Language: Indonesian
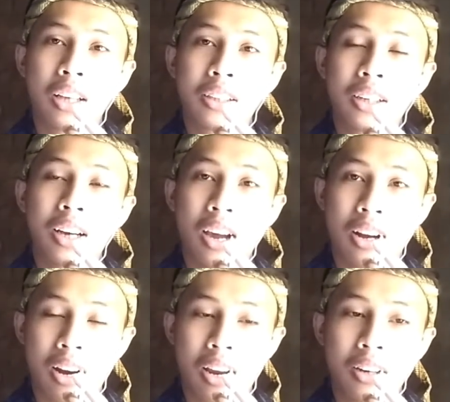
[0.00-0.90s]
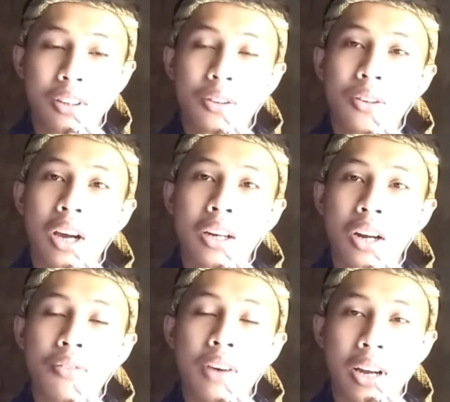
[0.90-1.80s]
sekarang itu
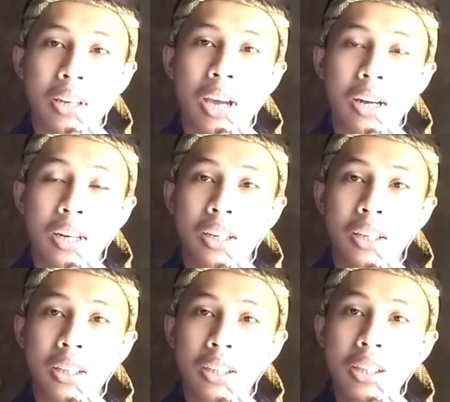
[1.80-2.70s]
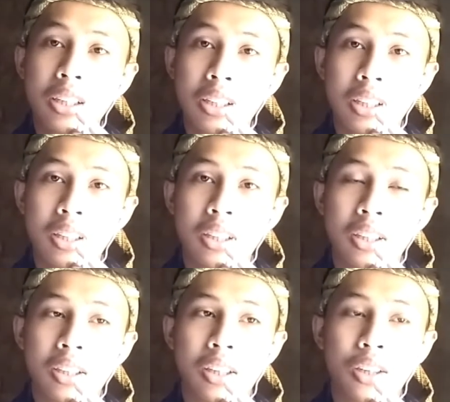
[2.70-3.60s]
ada varian I
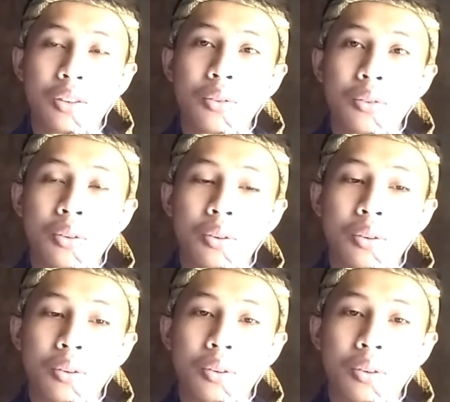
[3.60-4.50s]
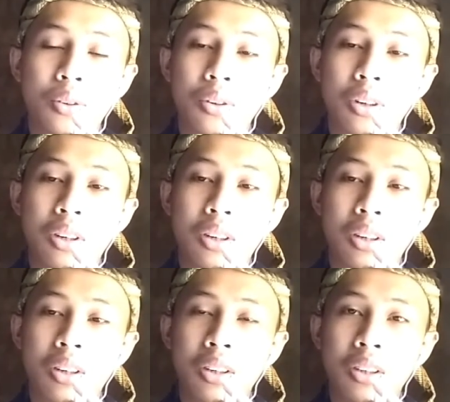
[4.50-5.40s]
yaitu
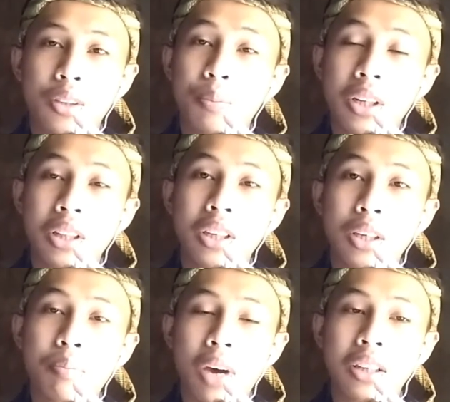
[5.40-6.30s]
uh, seperti I